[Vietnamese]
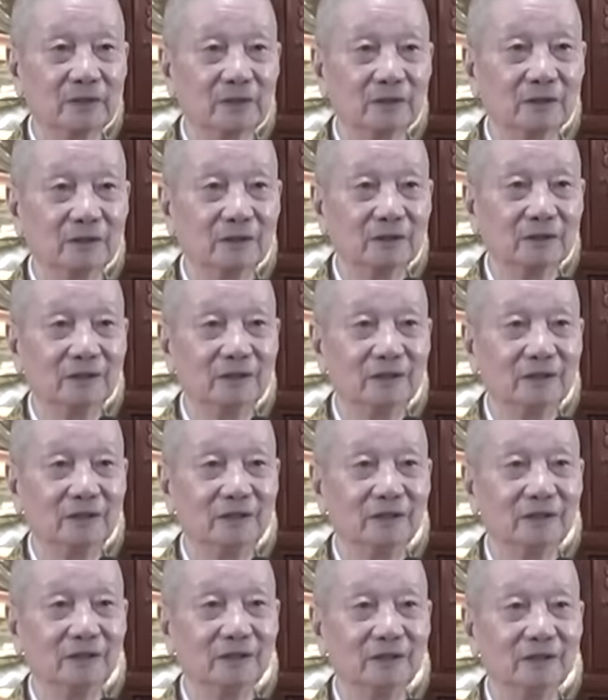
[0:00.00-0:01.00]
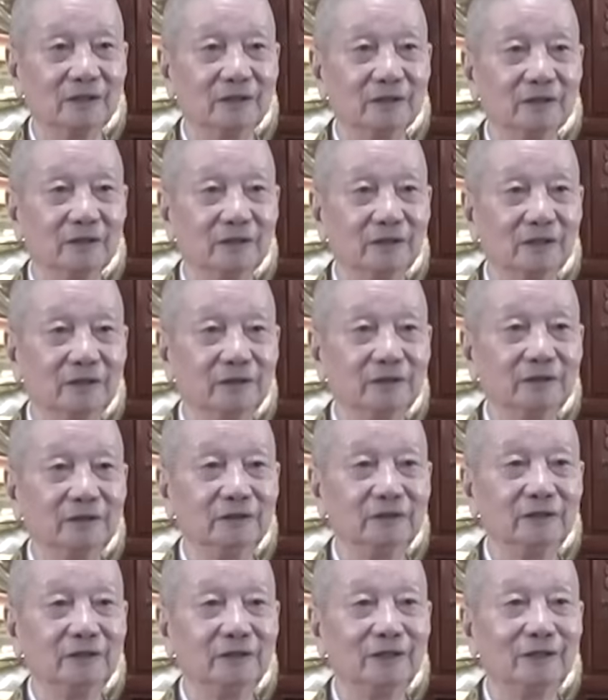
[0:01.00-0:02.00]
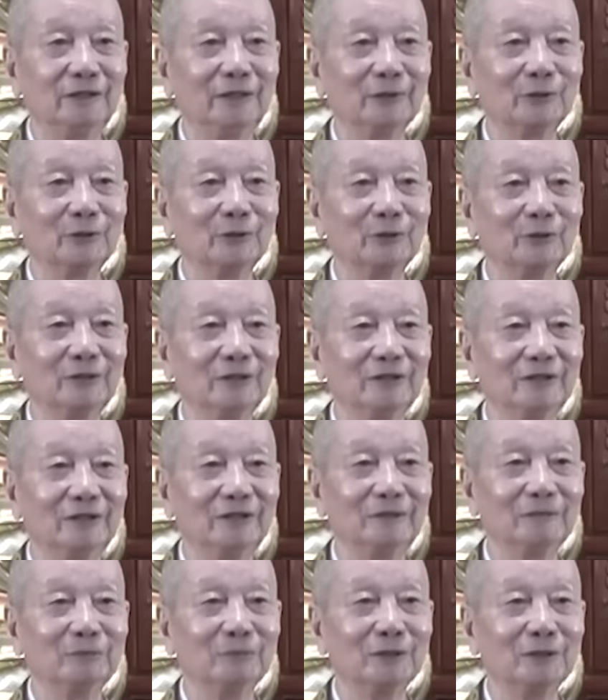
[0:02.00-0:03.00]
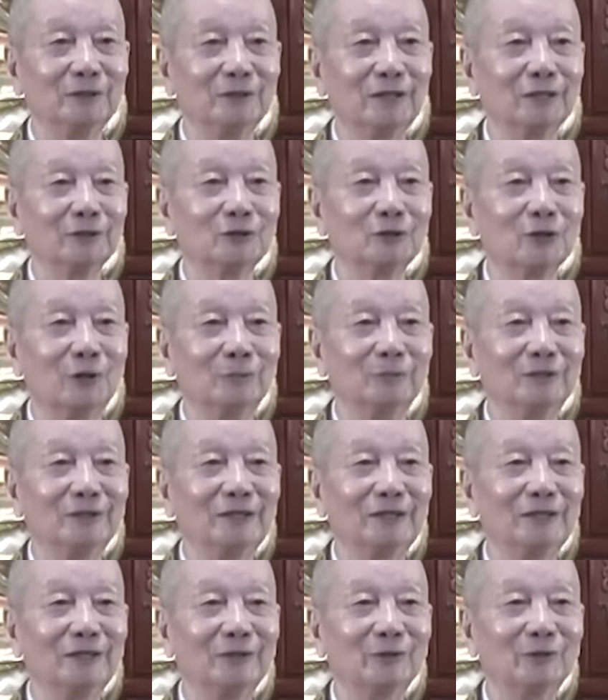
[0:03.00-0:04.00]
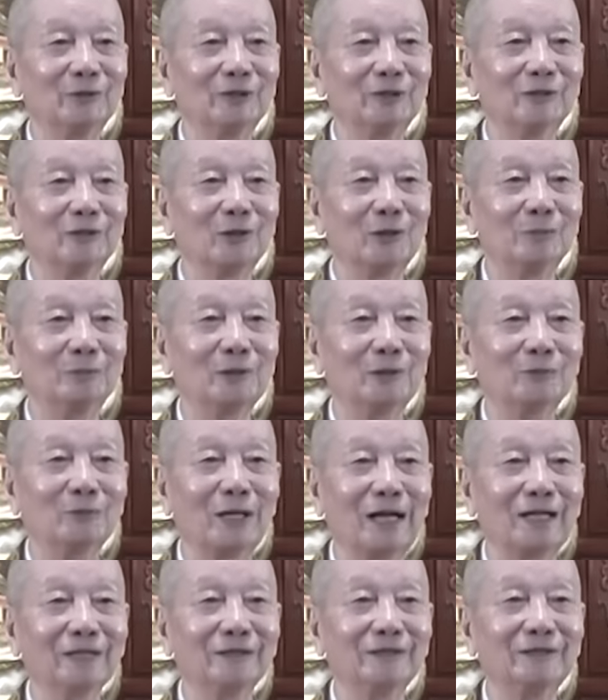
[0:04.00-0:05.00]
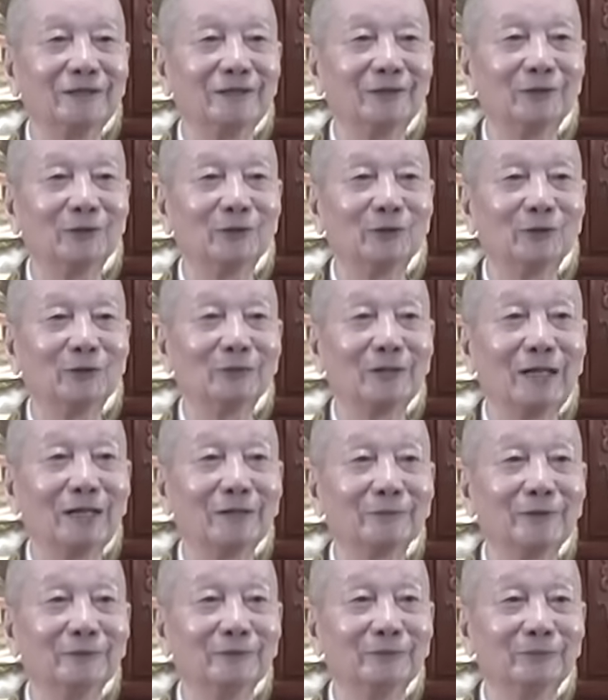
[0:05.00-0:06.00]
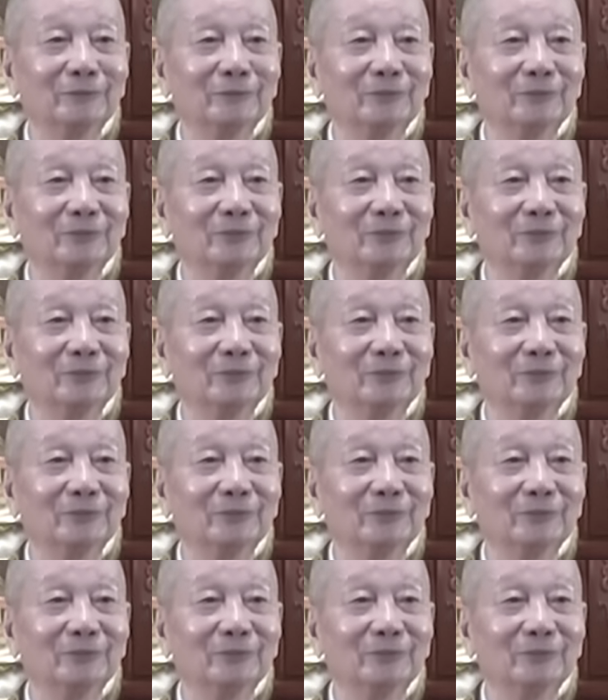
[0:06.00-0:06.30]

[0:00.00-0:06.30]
cái người lính thì đi theo kiểu người lính mà người ăn trộm thì đi theo kiểu ăn trộm công an thì đi theo kiểu công an phải không